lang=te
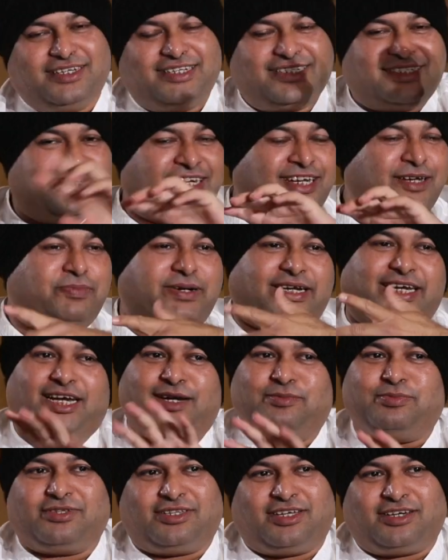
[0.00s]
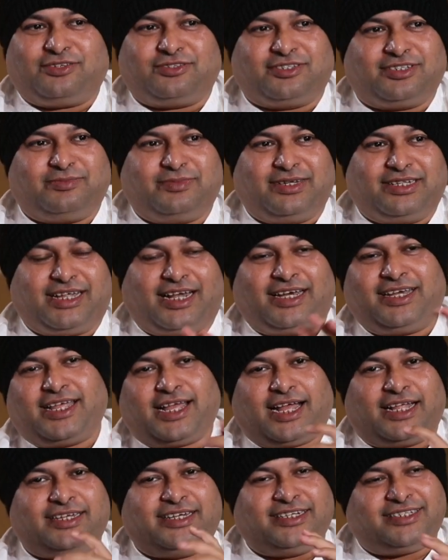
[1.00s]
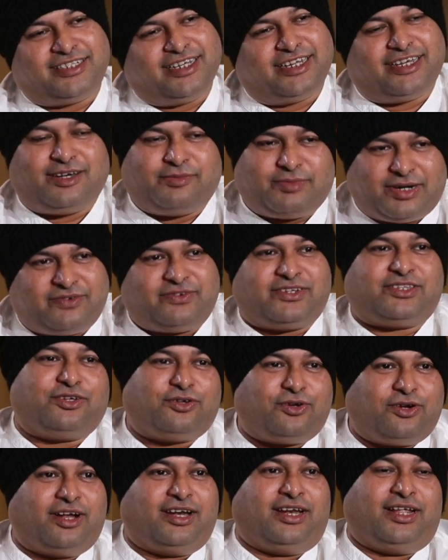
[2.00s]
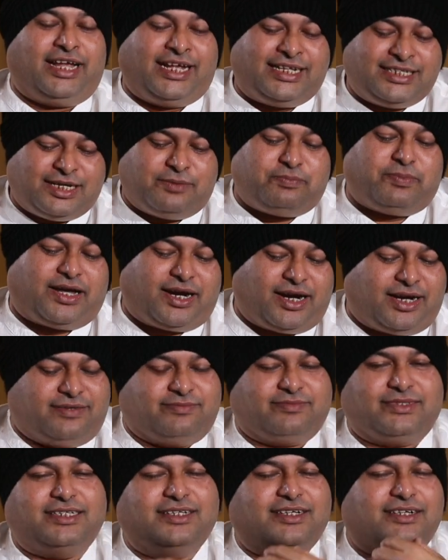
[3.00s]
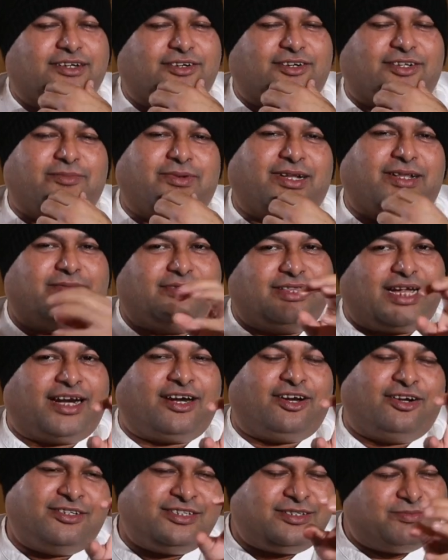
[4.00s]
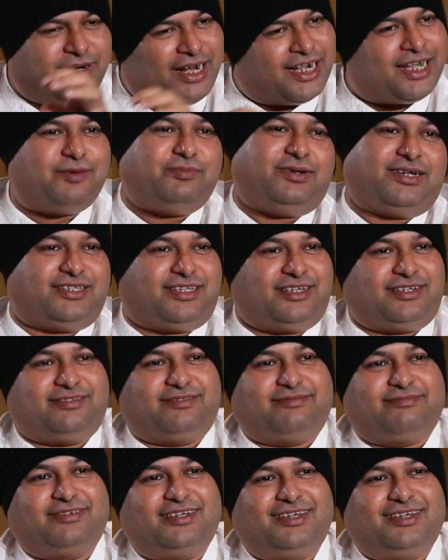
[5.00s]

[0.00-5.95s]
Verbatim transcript: డిక్షనరీ పెట్టి వెళ్ళిపోతారు కొంతమంది అంటే ఆ డిక్షనరీలో మనం వెతుక్కోవాలి ఏం చెప్పారా కొంతమంది దానిలోంచి మాటలు పెడతారు